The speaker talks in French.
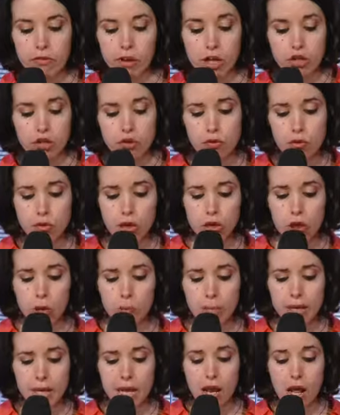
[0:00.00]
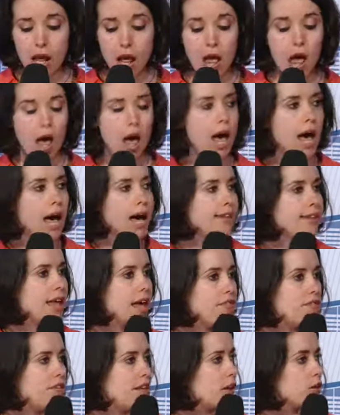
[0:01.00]
mais vrai, je vous le donne en mille, un
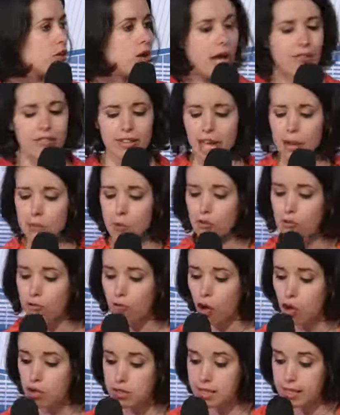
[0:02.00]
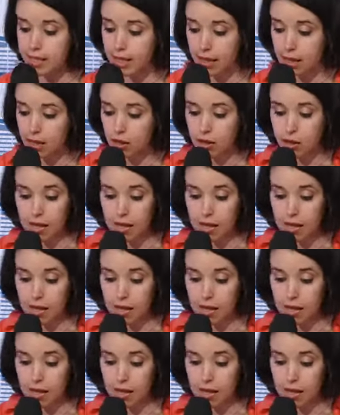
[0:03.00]
navire de ravitaillement français.